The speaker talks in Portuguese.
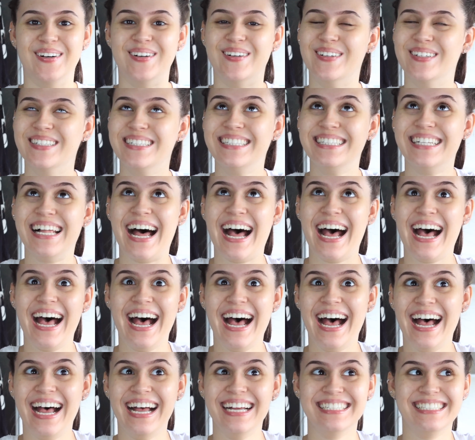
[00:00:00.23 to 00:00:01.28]
Olá,
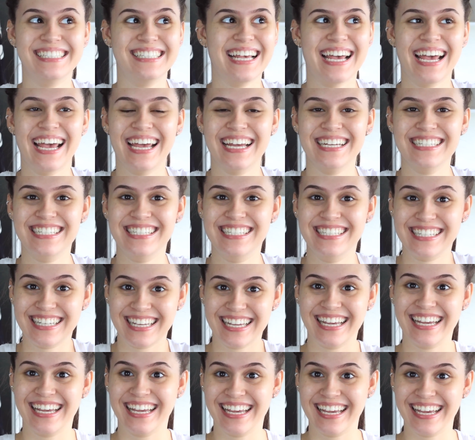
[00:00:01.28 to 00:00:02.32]

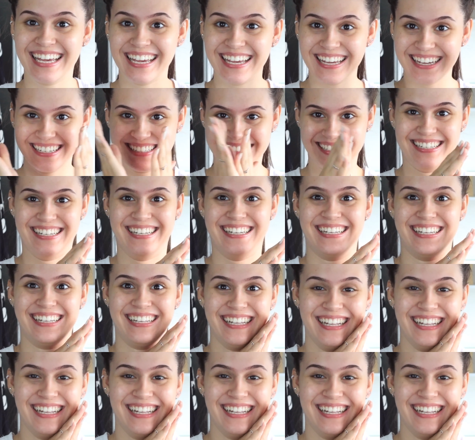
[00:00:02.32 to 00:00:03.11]
gente!